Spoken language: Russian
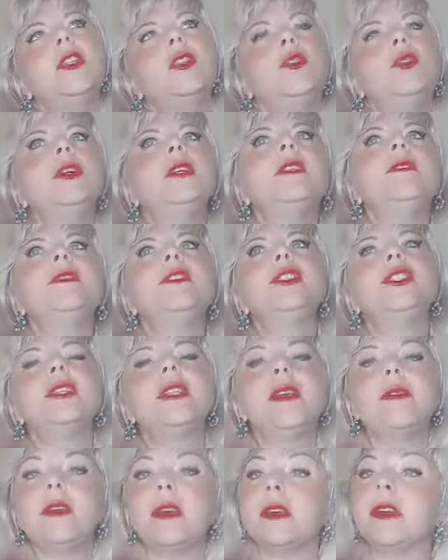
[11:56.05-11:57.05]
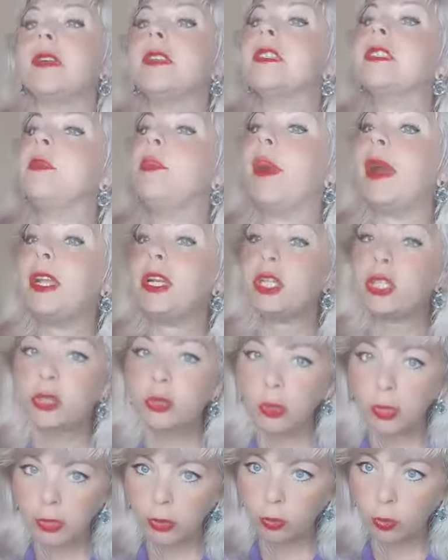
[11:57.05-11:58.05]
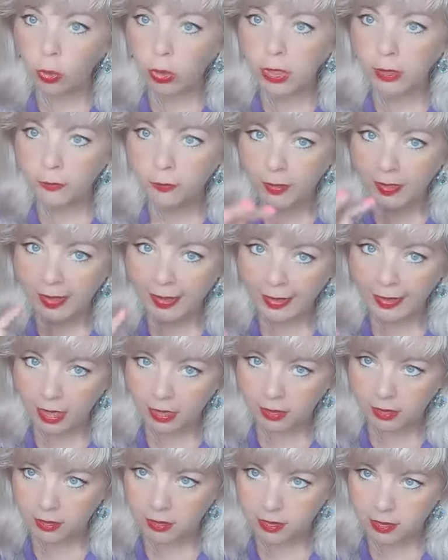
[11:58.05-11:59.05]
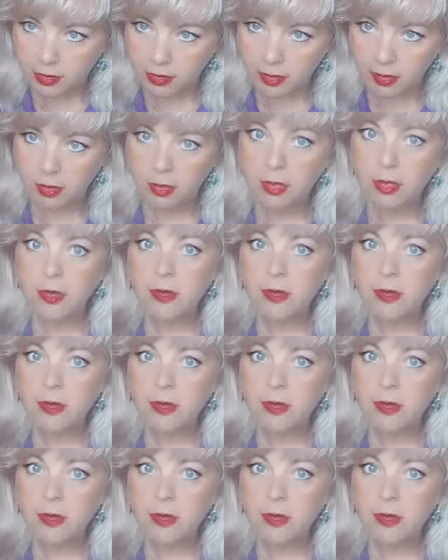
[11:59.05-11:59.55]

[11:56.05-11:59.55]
то этого человека с большой долей вероятности